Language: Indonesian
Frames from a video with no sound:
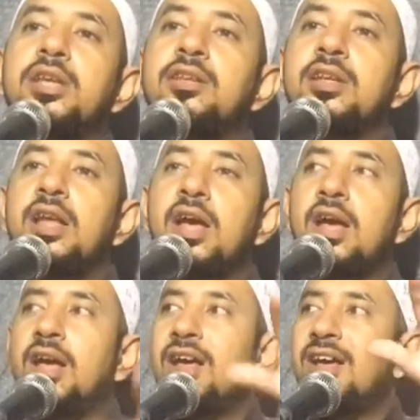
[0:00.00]

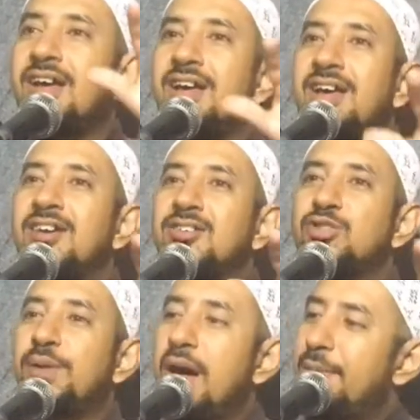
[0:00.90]
Untuk usapan
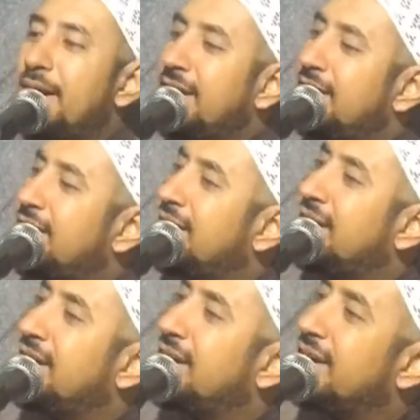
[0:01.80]
pertama
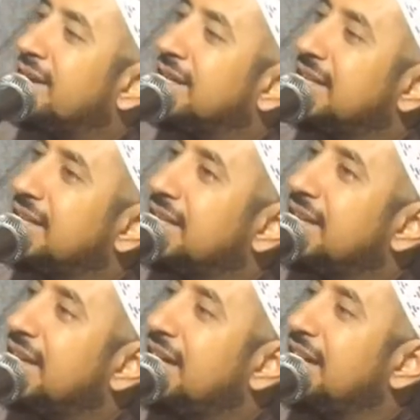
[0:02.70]
yaitu wajah.